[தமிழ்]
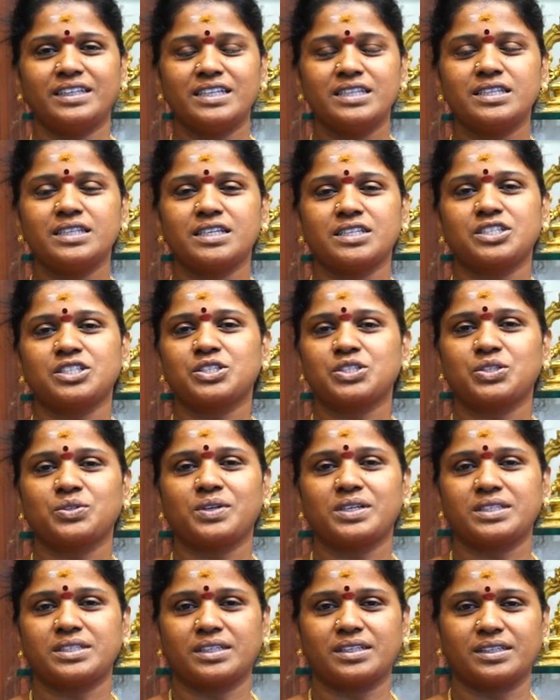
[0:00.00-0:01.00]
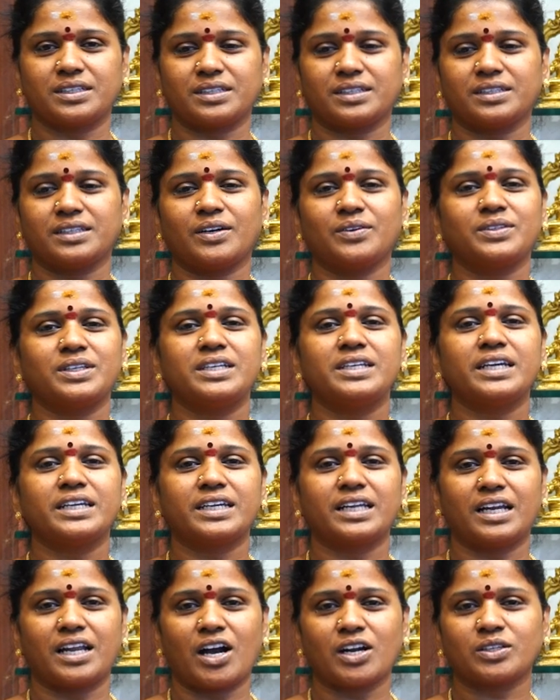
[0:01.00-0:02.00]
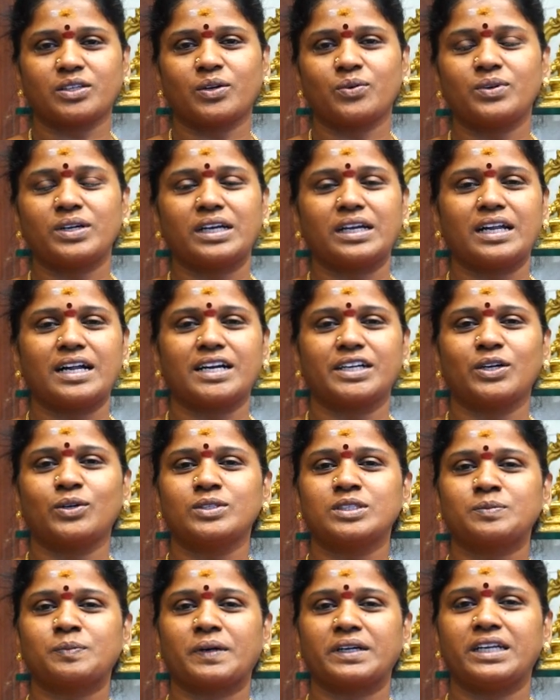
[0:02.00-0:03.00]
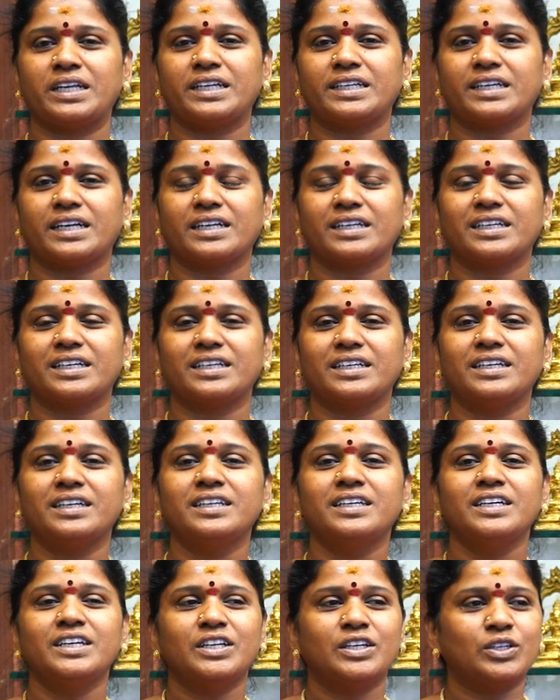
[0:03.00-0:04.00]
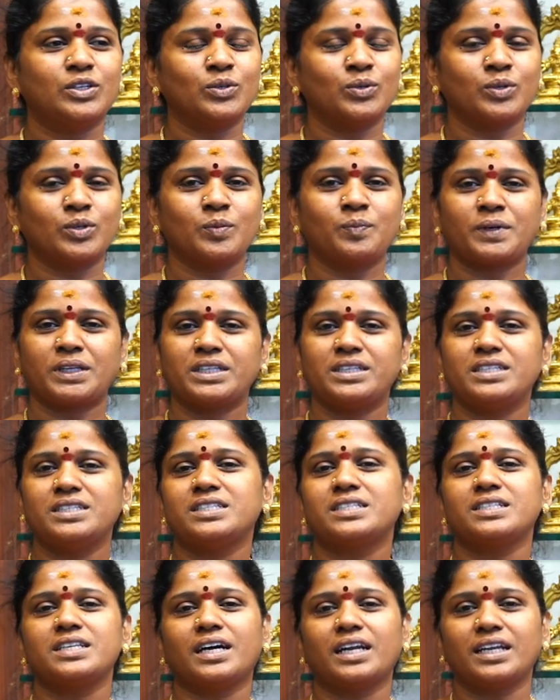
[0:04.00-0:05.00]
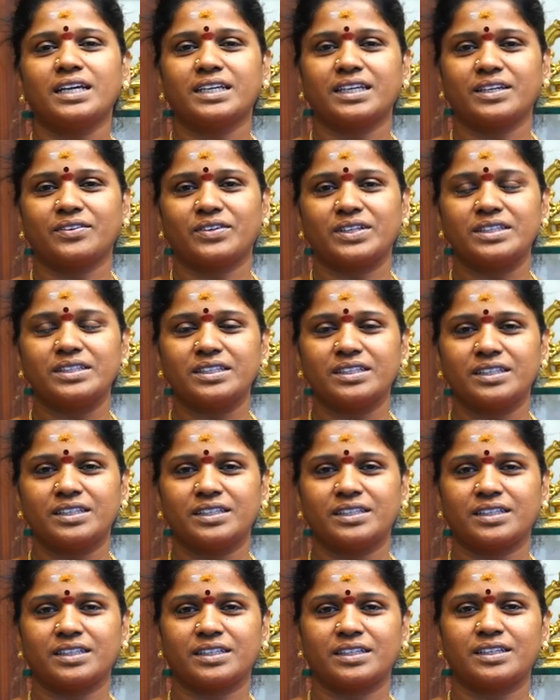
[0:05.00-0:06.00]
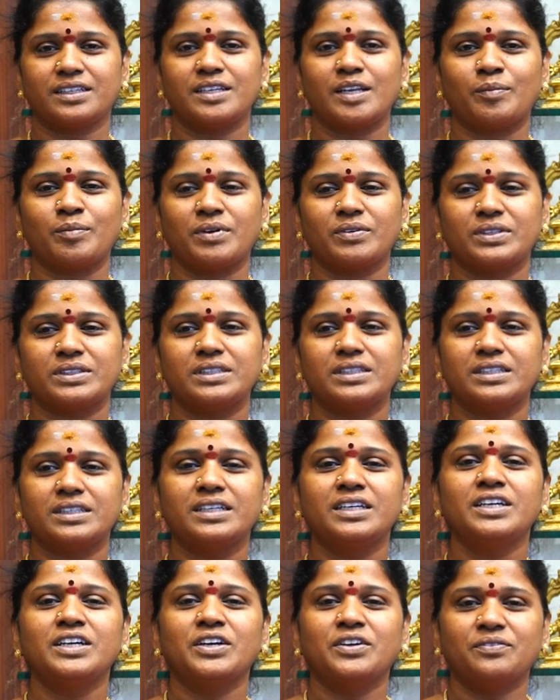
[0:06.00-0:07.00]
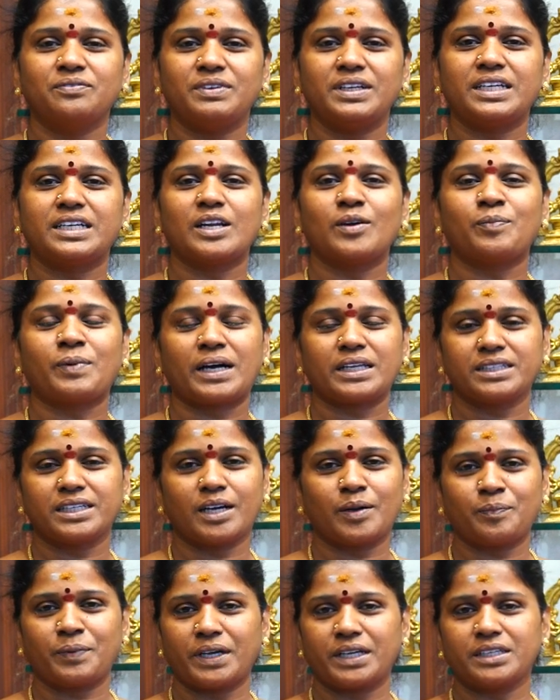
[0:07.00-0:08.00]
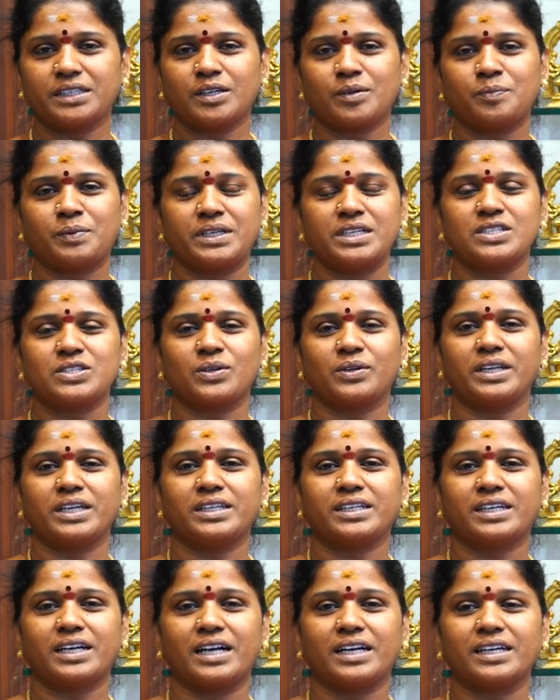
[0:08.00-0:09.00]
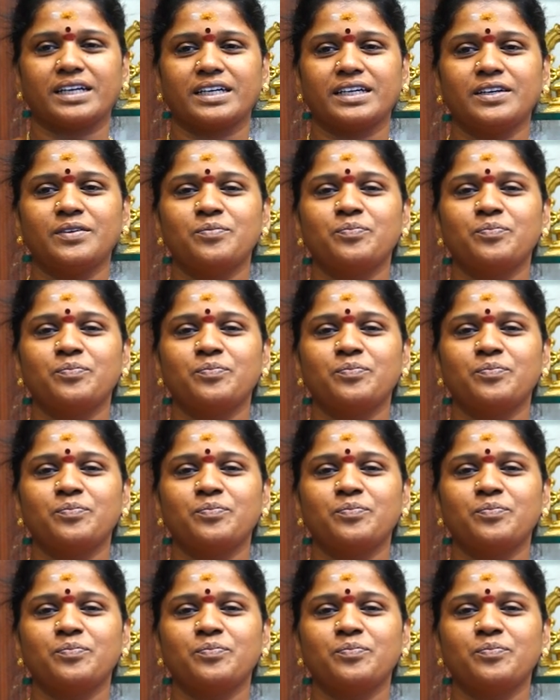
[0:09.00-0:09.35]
இந்த சுச்சுவேஷனுக்கு அதாவது இன்றைக்கி லாக்டவுன்லாம் அனௌன்ஸ் பண்ணிட்டாங்க இன்னும் ஒரு பதினஞ்சு நாளைக்கு வந்து நம்ம வந்து வீட்டில் பாதுகாப்பாக இருக்கப்படி சொல்லியிருக்காங்க